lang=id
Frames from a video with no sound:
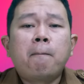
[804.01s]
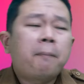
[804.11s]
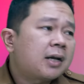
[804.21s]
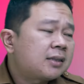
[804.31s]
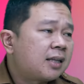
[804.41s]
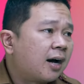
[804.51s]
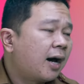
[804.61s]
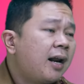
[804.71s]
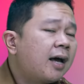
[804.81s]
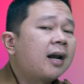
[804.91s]

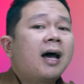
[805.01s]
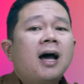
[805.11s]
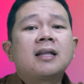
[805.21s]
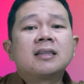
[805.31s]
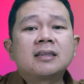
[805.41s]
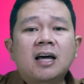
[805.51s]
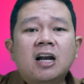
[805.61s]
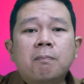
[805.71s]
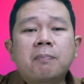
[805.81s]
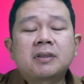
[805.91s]
pertengkaran
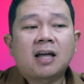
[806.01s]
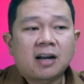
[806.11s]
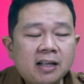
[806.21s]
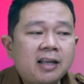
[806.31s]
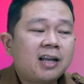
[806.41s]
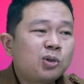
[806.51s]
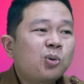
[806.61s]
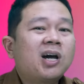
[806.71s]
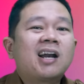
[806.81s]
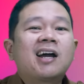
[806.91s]
antar petani itu
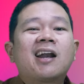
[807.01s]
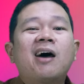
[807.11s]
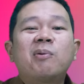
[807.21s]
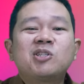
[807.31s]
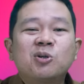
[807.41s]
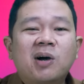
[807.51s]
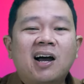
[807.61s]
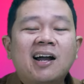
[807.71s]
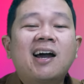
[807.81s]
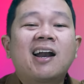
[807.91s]
gara-gara apa coba?
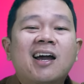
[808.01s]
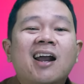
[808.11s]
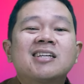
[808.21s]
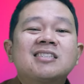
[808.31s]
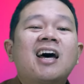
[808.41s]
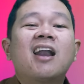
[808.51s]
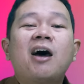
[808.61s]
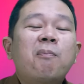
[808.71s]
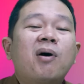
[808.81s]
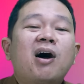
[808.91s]
Gara-gara
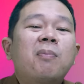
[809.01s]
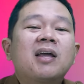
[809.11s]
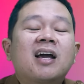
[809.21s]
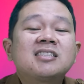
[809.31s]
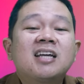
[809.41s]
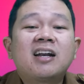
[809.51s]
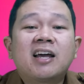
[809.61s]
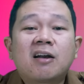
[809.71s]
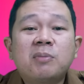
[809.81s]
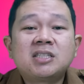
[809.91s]
salah pengaplikasian
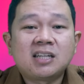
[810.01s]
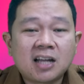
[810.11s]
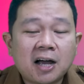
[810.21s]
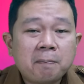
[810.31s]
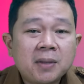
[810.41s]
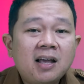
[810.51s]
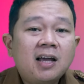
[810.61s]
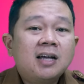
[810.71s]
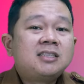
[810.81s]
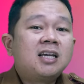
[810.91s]
herbisida.
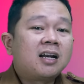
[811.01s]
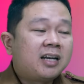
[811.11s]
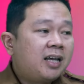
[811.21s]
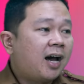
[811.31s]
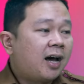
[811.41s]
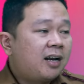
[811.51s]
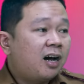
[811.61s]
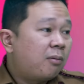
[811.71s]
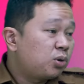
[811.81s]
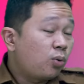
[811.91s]
Jadi ada
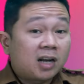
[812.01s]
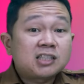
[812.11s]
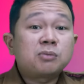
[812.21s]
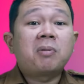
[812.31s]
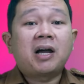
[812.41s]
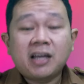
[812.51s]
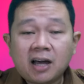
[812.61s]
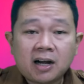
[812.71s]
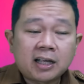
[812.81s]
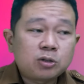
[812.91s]
kebetulan
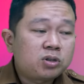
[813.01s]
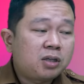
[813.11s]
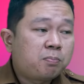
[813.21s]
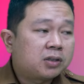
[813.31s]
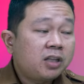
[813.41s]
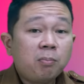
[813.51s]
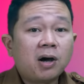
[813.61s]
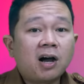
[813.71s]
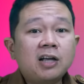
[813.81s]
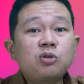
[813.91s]
semayan itu
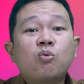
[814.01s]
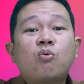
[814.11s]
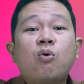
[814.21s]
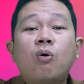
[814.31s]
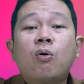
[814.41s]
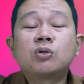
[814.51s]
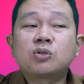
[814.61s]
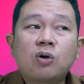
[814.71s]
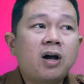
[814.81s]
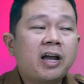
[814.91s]
tiba-tiba itu
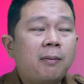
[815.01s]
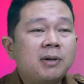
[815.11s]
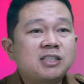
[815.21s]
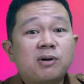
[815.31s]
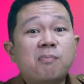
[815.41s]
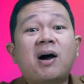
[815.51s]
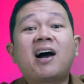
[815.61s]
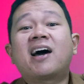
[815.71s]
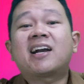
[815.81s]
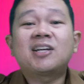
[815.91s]
gosong kayak macam
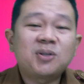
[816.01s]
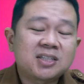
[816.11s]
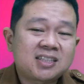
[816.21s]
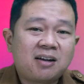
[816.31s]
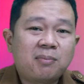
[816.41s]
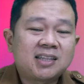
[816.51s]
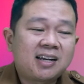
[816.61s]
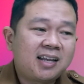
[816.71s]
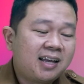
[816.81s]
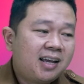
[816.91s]
kebakar gitu ya sahabat
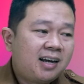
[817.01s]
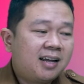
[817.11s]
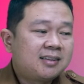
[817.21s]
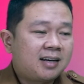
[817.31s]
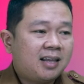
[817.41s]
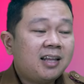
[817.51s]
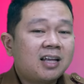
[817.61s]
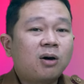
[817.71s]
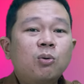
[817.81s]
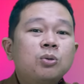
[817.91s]
tani. Dan
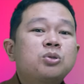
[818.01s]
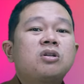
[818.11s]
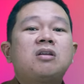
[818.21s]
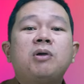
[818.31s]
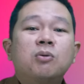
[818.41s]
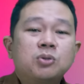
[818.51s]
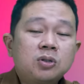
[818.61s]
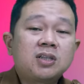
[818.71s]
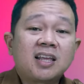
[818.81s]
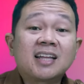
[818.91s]
ternyata usut demi usut
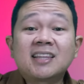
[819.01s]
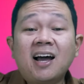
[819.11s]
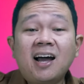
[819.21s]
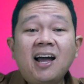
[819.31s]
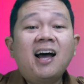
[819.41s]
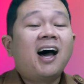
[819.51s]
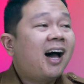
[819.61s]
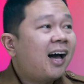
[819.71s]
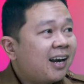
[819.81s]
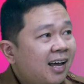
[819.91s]
ternyata
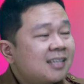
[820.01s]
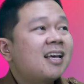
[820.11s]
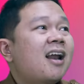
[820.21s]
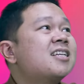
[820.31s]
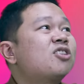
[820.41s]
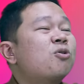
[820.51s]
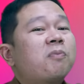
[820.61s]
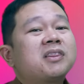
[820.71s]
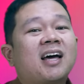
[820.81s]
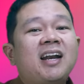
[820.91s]
ada salah satu
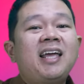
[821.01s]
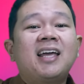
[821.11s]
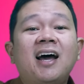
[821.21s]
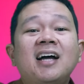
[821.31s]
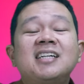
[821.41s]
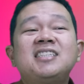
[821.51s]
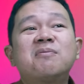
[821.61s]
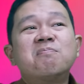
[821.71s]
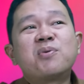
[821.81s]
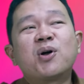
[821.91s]
petani yang
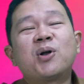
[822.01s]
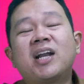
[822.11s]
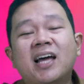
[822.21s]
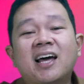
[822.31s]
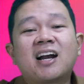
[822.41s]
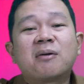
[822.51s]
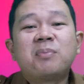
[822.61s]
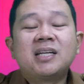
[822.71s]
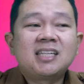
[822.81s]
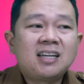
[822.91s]
nyemprot
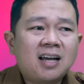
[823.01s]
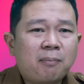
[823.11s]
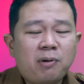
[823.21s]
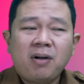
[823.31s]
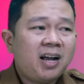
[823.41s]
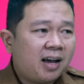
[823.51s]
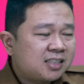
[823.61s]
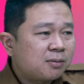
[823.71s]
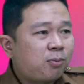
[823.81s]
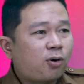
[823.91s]
herbisida. Memang nggak
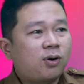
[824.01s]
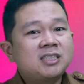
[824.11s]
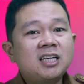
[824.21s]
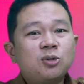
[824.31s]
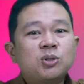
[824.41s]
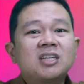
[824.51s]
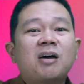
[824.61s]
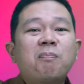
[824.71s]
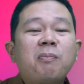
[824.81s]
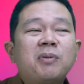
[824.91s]
disemprot di situ
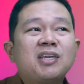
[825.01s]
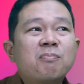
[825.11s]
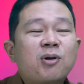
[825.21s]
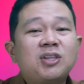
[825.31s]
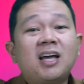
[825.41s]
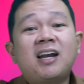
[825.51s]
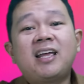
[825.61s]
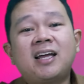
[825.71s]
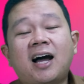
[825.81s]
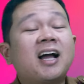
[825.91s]
tetapi menyemprotnya
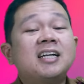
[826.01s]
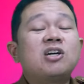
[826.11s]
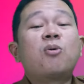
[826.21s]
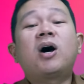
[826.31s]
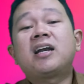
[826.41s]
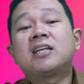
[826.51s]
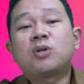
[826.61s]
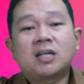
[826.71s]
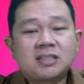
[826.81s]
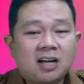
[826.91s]
di agak jauhan gitu
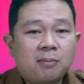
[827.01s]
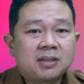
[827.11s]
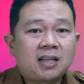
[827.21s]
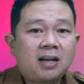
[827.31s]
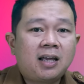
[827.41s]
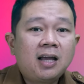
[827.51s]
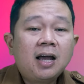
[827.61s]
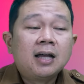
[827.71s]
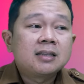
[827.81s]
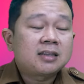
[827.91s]
ya sahabat tani.
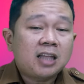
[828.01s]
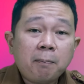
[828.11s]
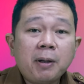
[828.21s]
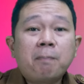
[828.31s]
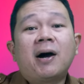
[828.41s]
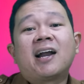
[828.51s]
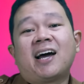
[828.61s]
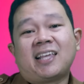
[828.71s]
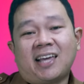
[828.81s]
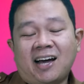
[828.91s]
Tetapi
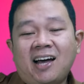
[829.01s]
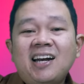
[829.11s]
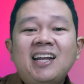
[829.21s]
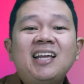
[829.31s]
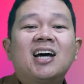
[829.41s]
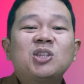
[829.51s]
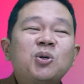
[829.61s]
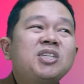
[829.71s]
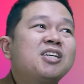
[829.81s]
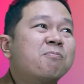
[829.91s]
parahnya dia tuh
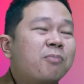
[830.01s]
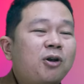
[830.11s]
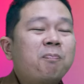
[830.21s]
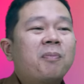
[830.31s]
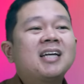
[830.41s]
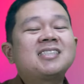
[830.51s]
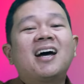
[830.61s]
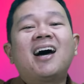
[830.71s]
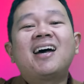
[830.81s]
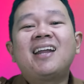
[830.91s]
nyemprot pas
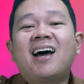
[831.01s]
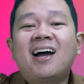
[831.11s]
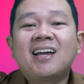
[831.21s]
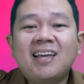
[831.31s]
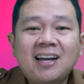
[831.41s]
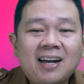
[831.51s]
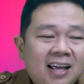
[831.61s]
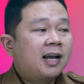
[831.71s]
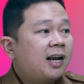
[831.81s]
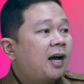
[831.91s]
ada angin.
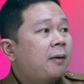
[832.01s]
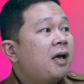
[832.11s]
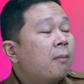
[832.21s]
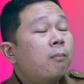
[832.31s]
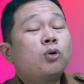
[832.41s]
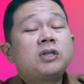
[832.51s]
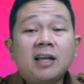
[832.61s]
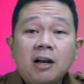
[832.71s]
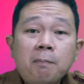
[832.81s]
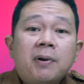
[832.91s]
Nah,
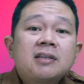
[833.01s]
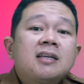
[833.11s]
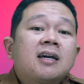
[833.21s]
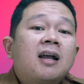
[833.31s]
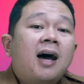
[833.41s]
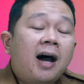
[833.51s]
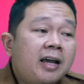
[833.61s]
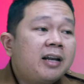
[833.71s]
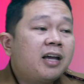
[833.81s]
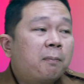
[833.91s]
butiran partikel
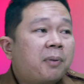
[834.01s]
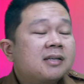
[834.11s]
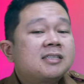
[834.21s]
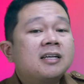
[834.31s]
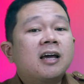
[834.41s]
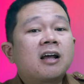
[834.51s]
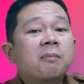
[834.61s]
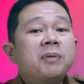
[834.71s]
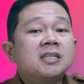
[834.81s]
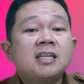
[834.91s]
air yang berisi
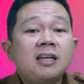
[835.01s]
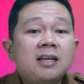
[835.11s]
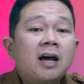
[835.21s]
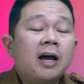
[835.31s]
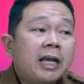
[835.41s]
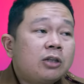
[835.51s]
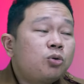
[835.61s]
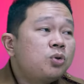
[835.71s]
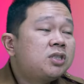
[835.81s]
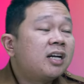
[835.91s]
herbisida
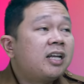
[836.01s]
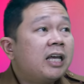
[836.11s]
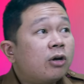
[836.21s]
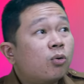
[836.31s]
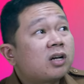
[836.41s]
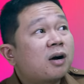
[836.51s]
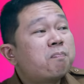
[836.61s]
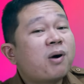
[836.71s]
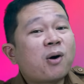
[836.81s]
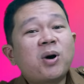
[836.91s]
itu jadi ikut ke
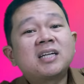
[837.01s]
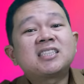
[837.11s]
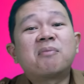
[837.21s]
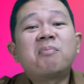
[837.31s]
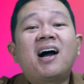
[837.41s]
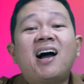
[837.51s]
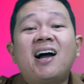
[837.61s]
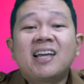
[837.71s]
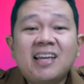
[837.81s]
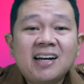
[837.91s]
bawah sama
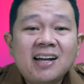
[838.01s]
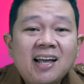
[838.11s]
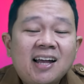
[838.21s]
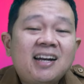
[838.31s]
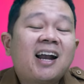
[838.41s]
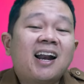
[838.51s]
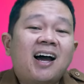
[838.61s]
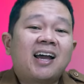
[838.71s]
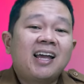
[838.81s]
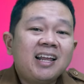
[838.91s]
angin dan
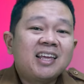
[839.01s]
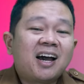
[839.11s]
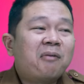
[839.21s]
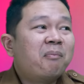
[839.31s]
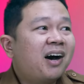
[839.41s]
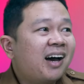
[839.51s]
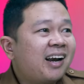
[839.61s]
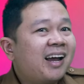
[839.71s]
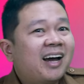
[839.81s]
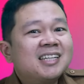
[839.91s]
akhirnya
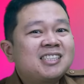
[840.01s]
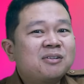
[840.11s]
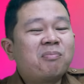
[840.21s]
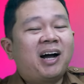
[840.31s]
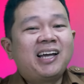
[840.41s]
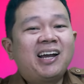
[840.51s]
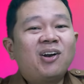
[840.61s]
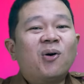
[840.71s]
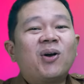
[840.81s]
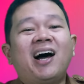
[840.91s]
mengenai semayan
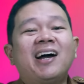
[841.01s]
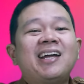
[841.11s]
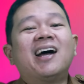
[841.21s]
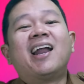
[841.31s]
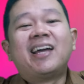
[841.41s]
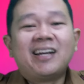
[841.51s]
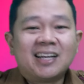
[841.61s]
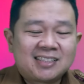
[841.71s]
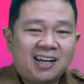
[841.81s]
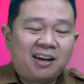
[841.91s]
orang yang lain ya
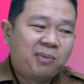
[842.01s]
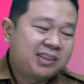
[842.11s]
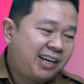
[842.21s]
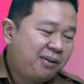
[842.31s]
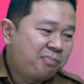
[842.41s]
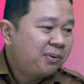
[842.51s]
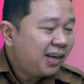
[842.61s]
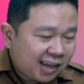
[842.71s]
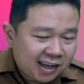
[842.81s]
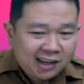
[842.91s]
sahabat tani bah